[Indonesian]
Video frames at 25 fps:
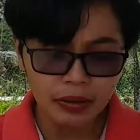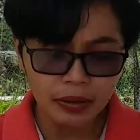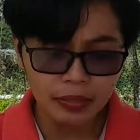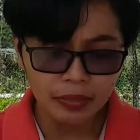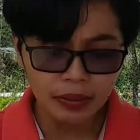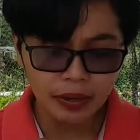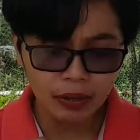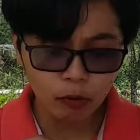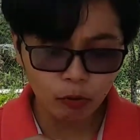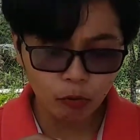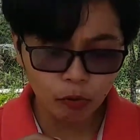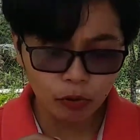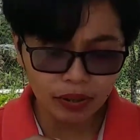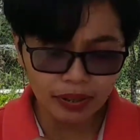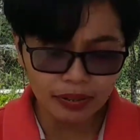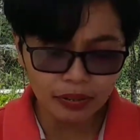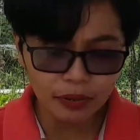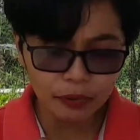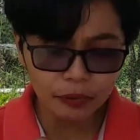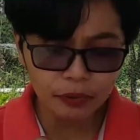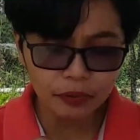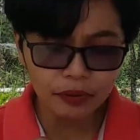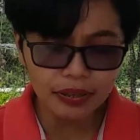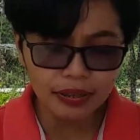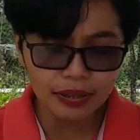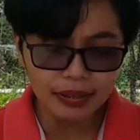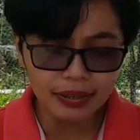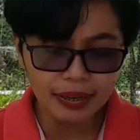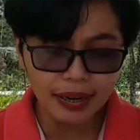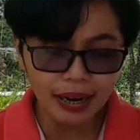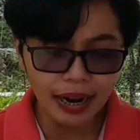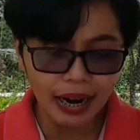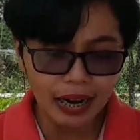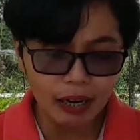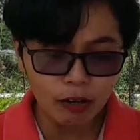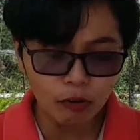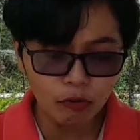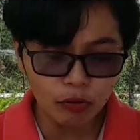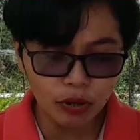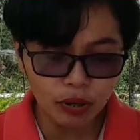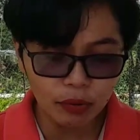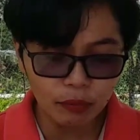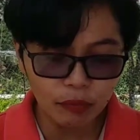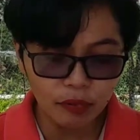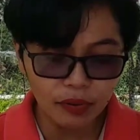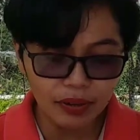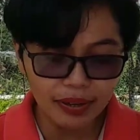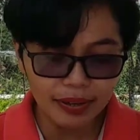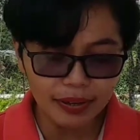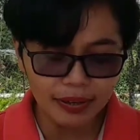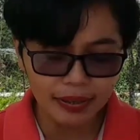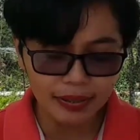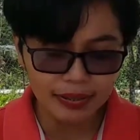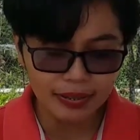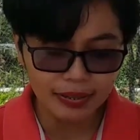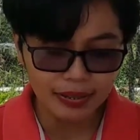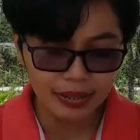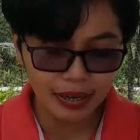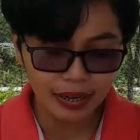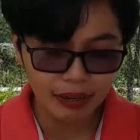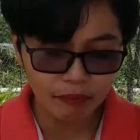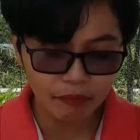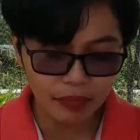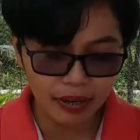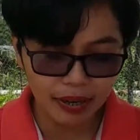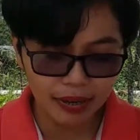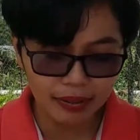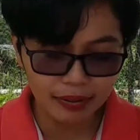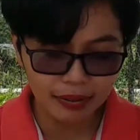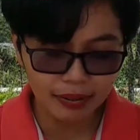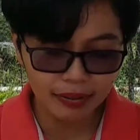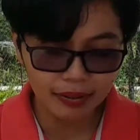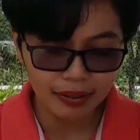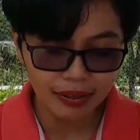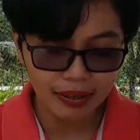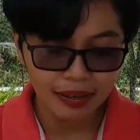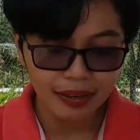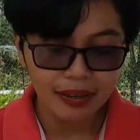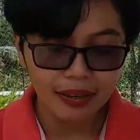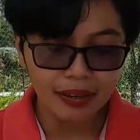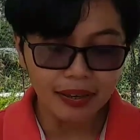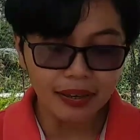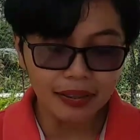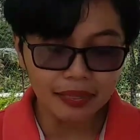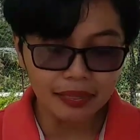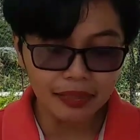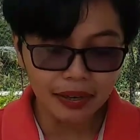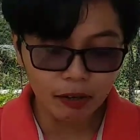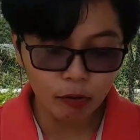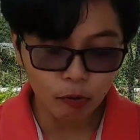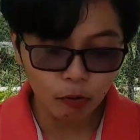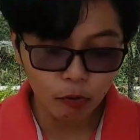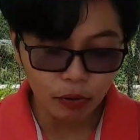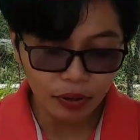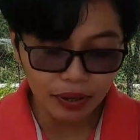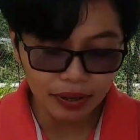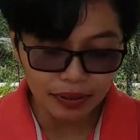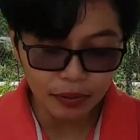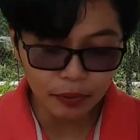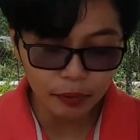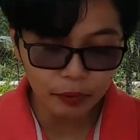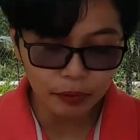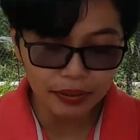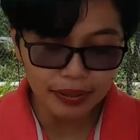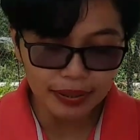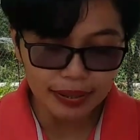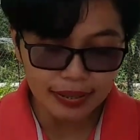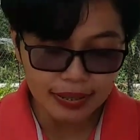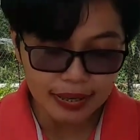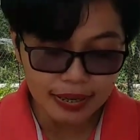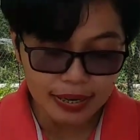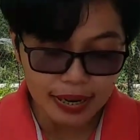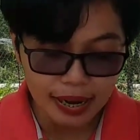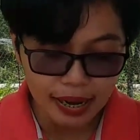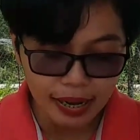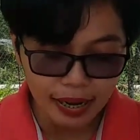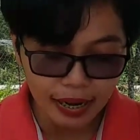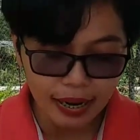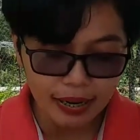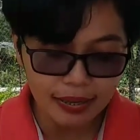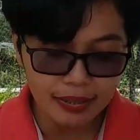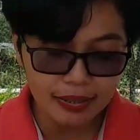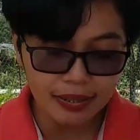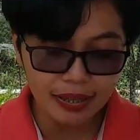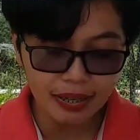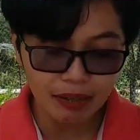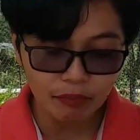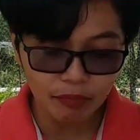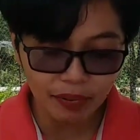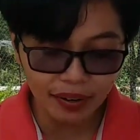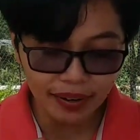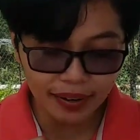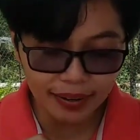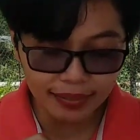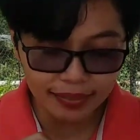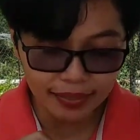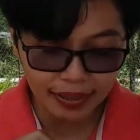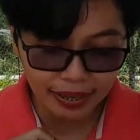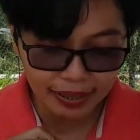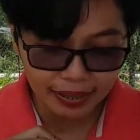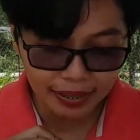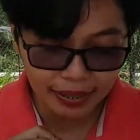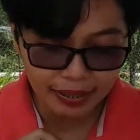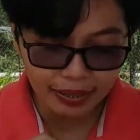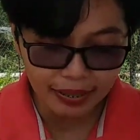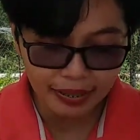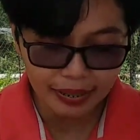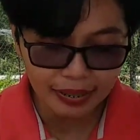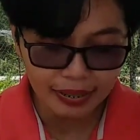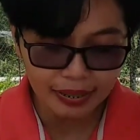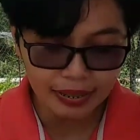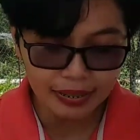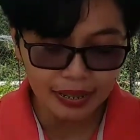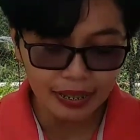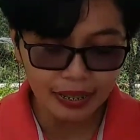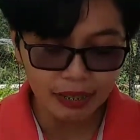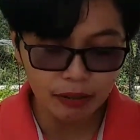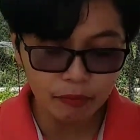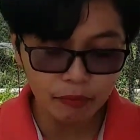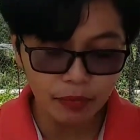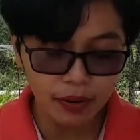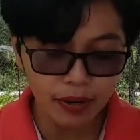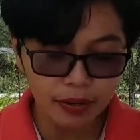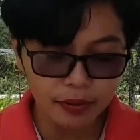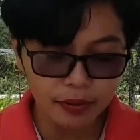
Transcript: itangkuh kendu ia alu kemuliaan ras kehamatan itangkuh kendu ia jadi raja merentah kerina tina